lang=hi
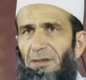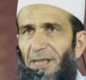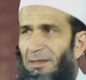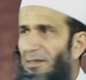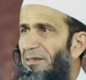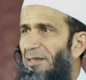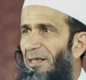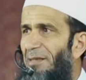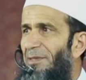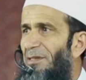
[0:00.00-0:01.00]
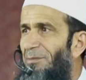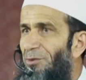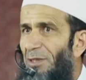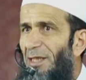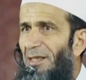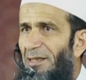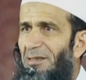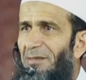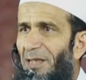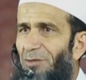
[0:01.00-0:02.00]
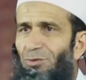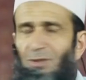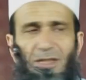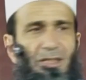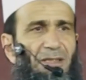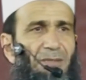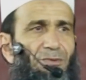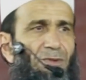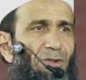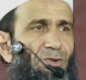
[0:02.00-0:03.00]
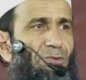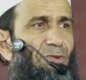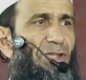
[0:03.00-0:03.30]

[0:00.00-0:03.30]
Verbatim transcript: डॉक्टर इसार अहमद रहमत से ये बात सुनी कि जब उन्नीस